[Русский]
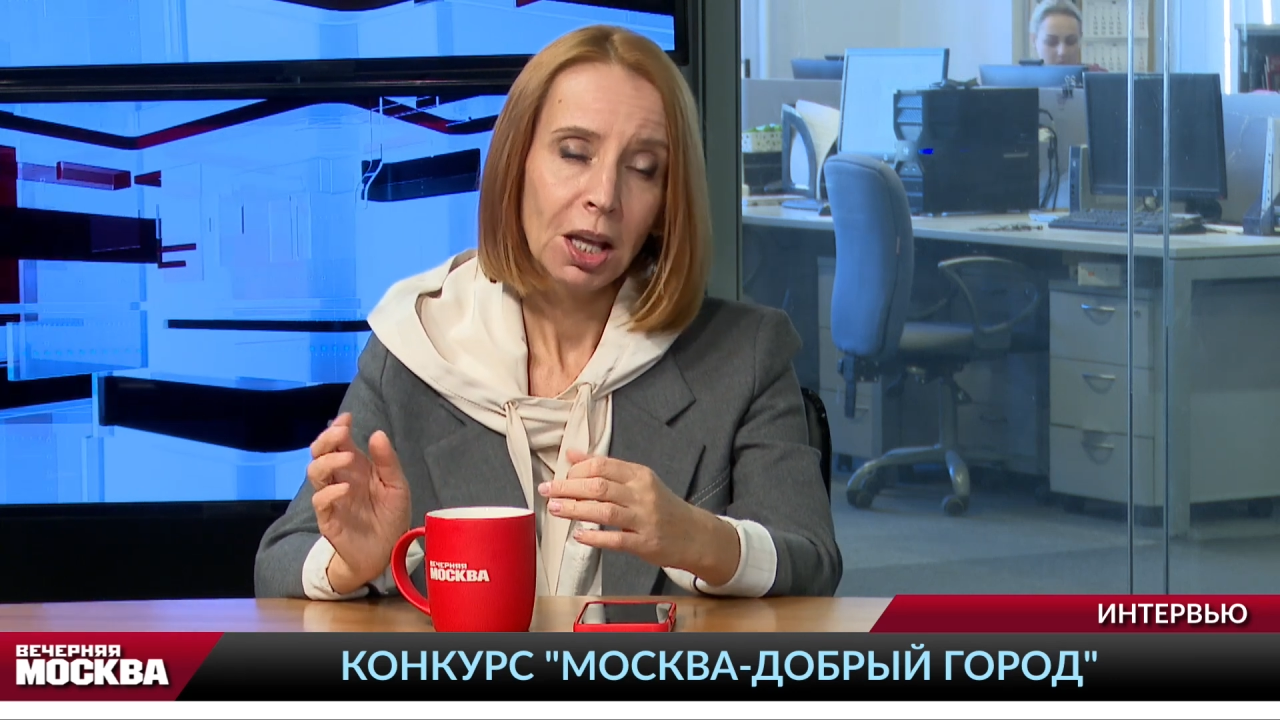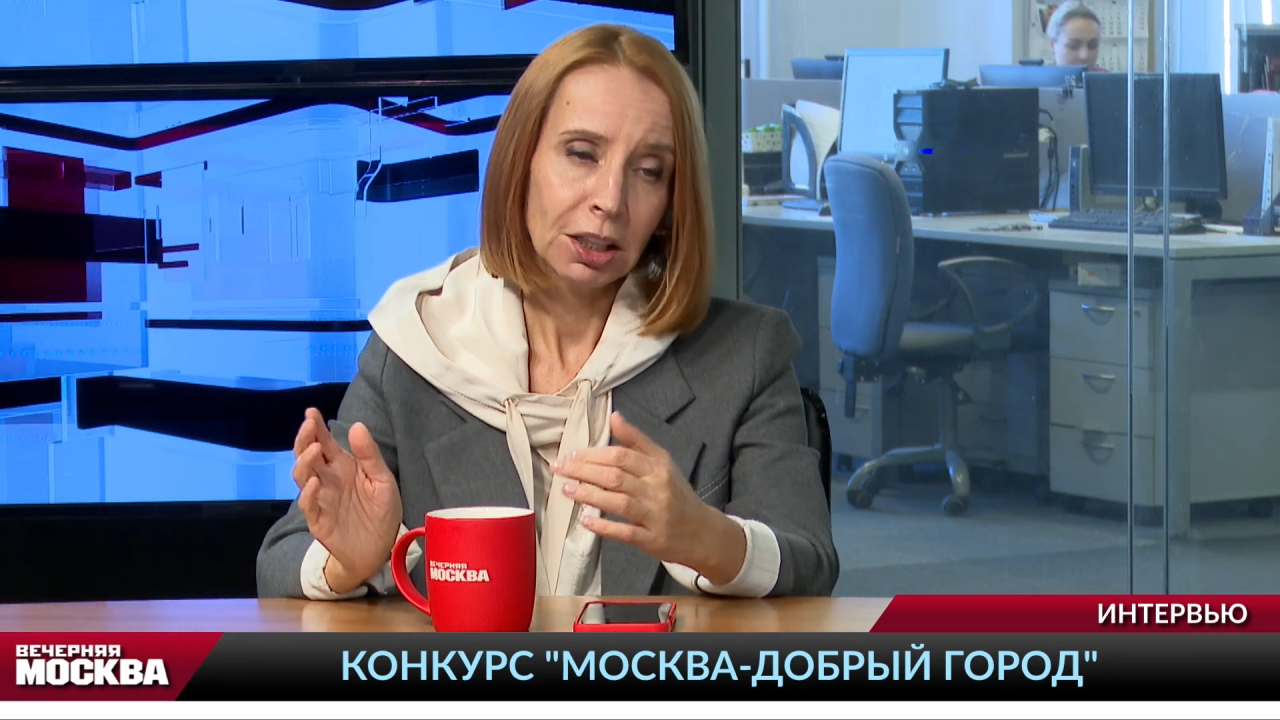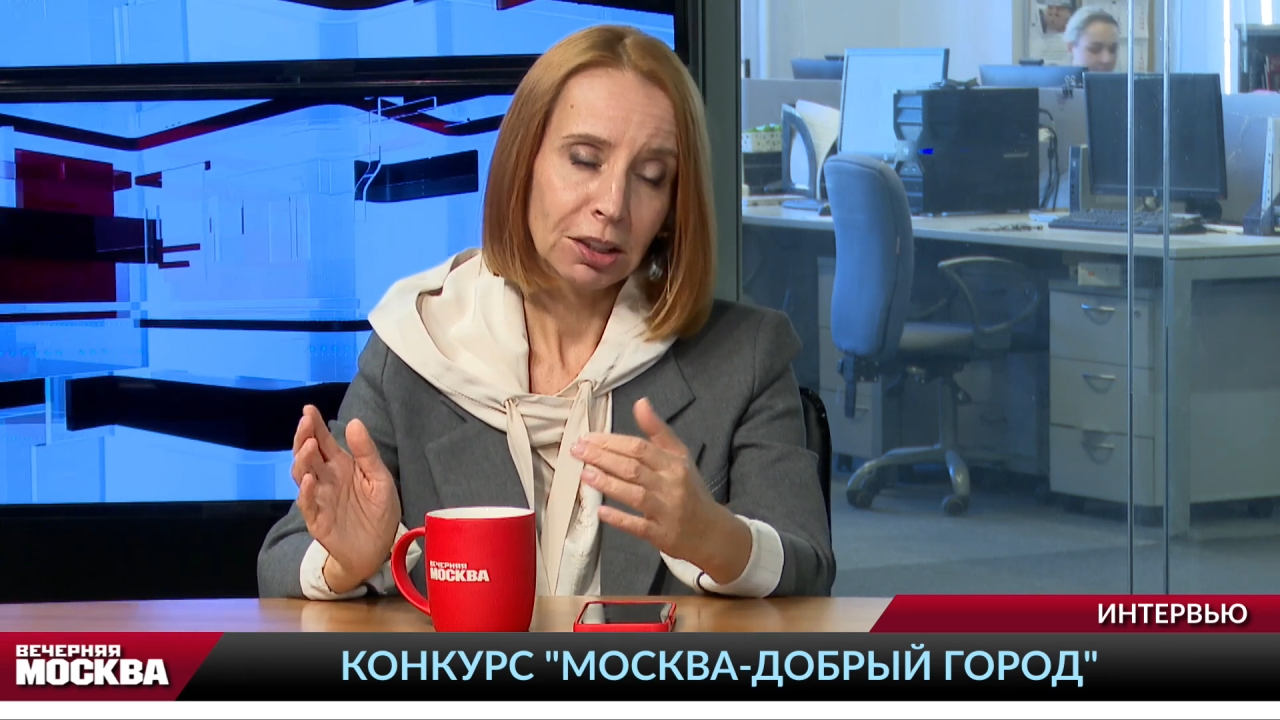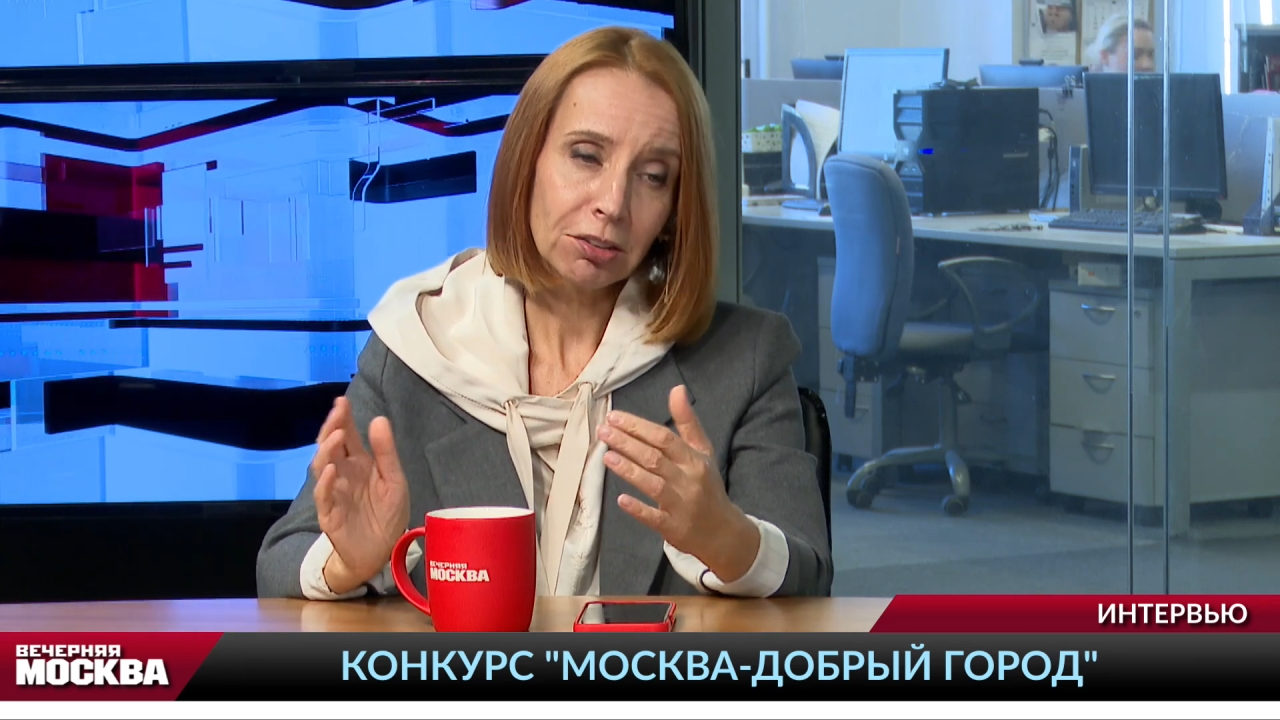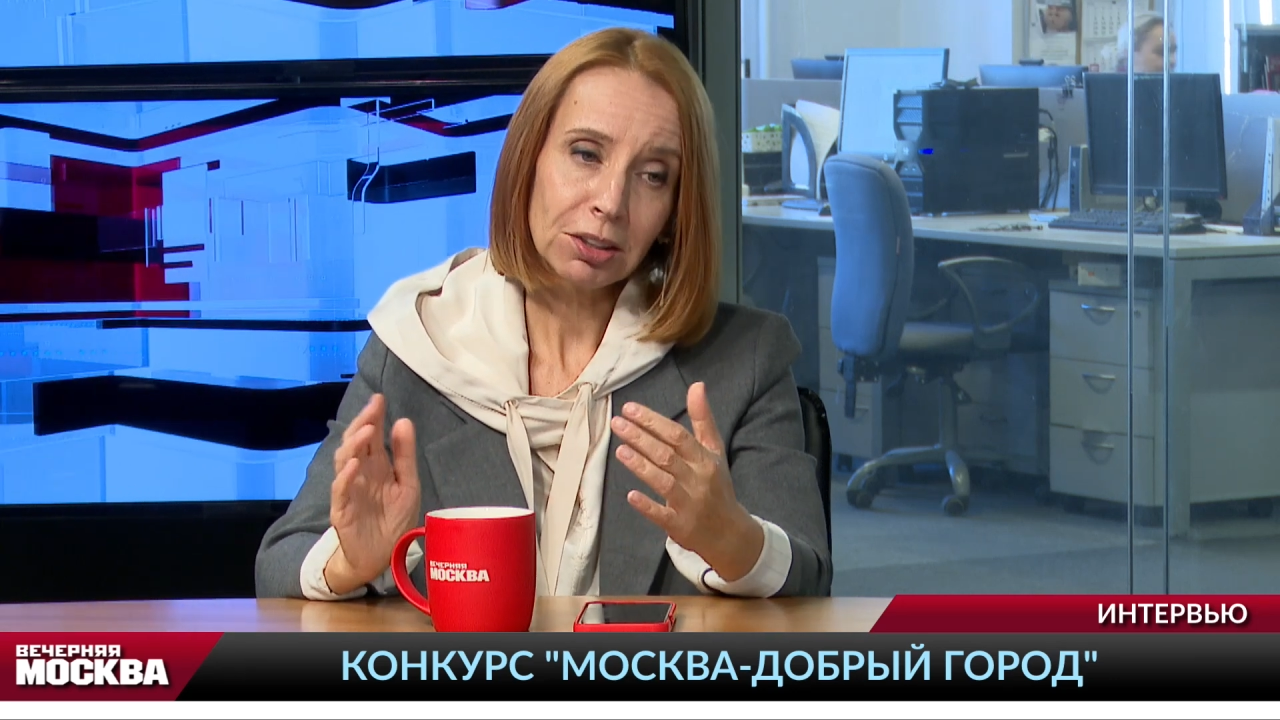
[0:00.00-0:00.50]

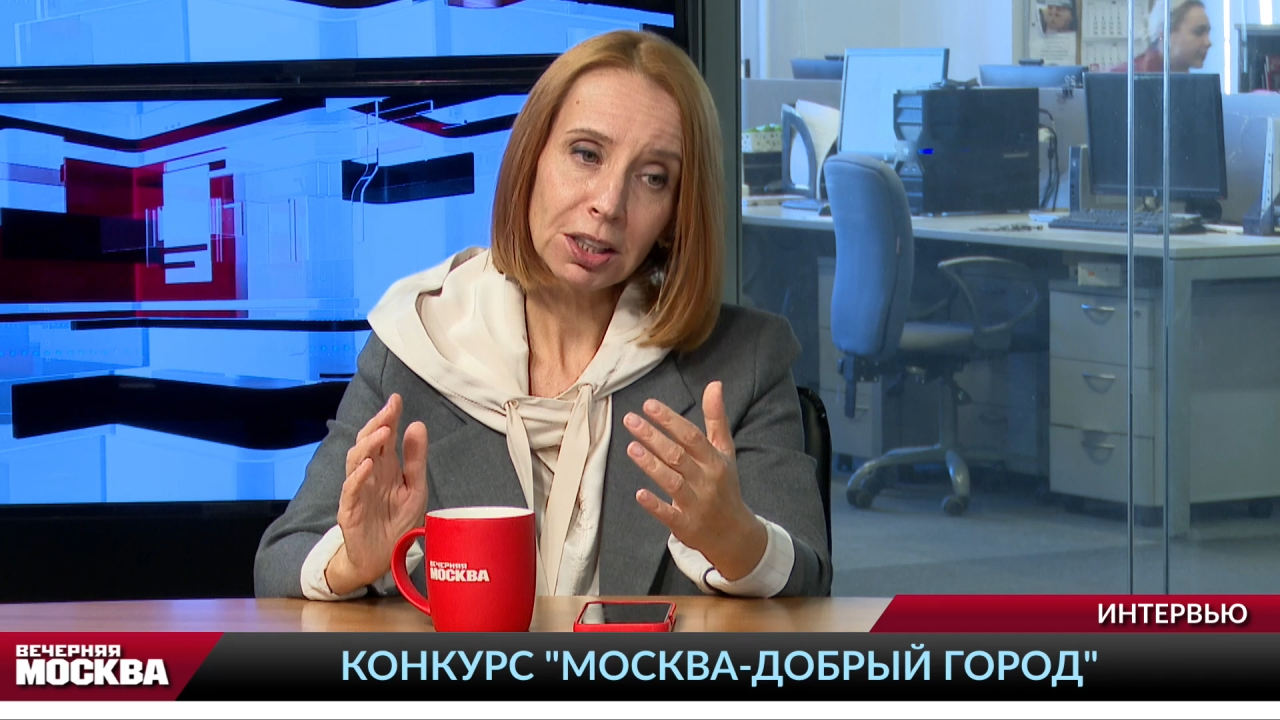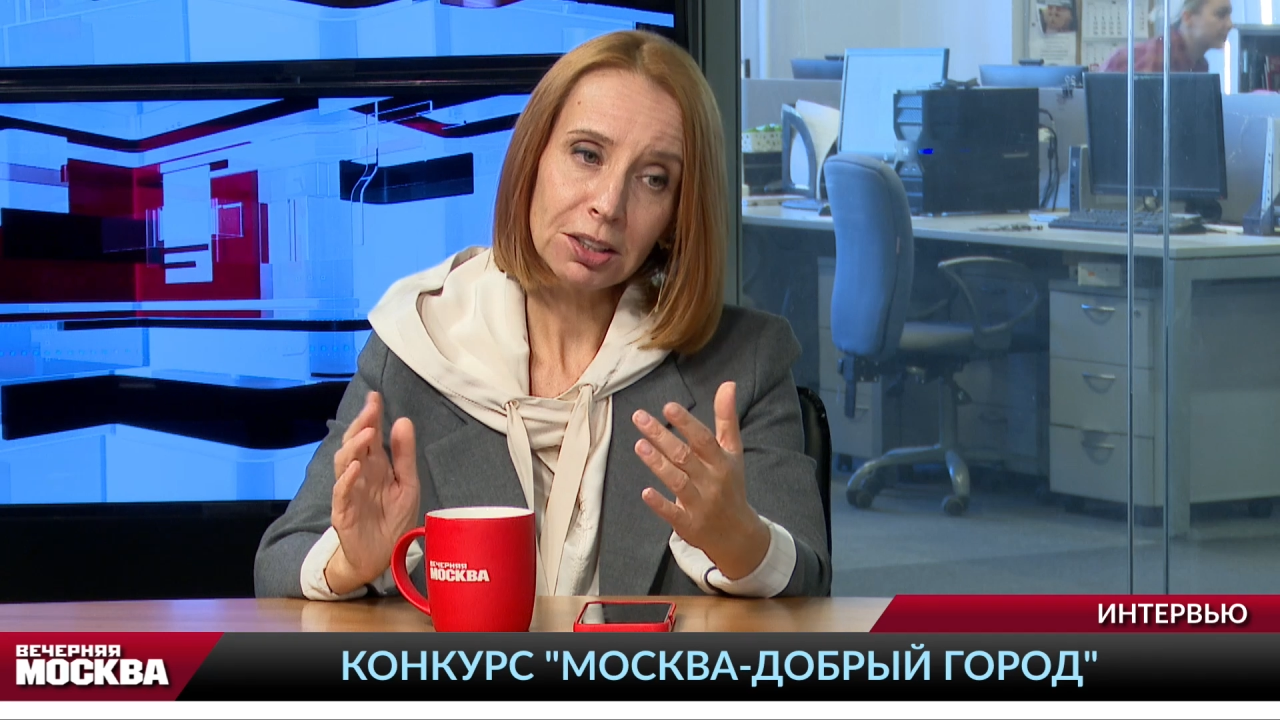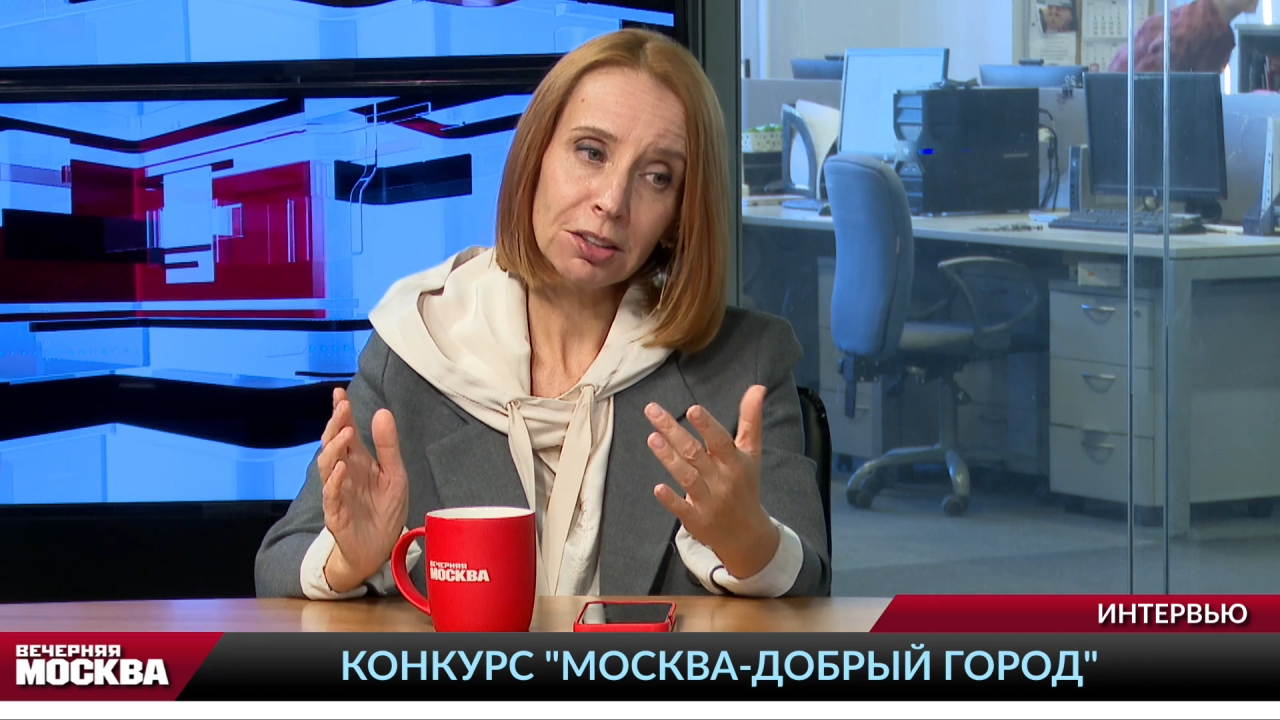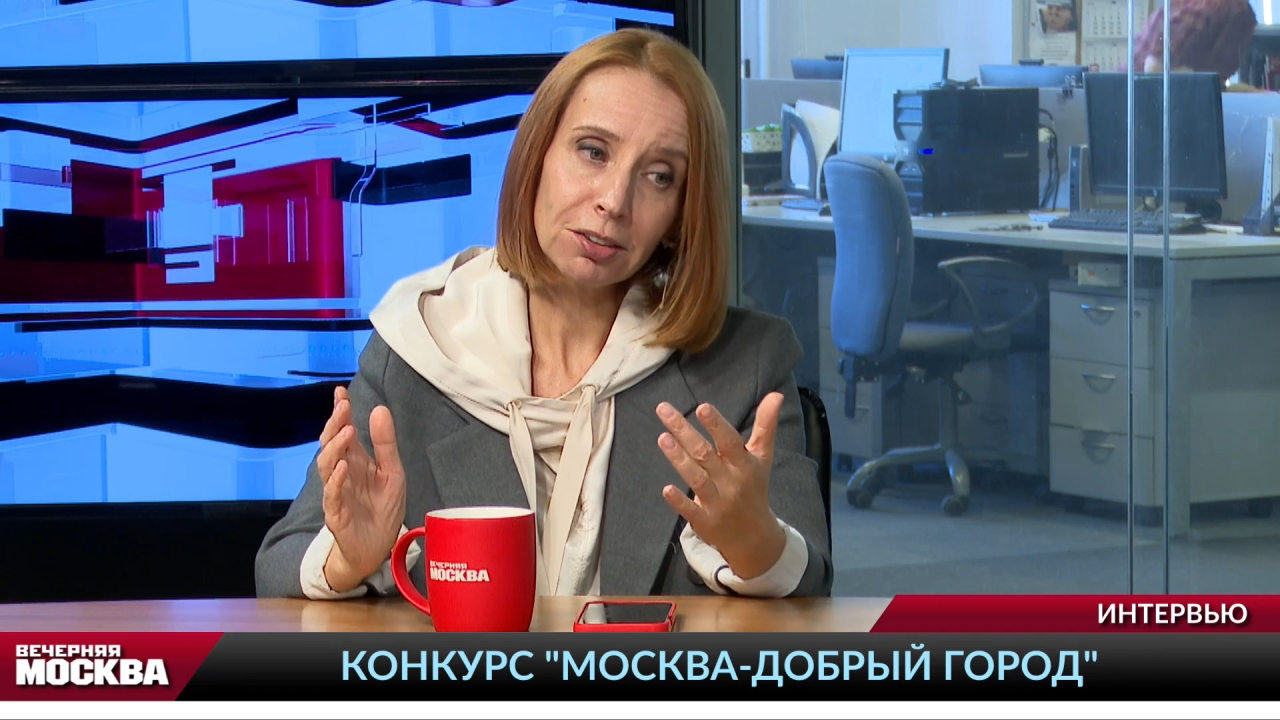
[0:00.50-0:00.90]
Если это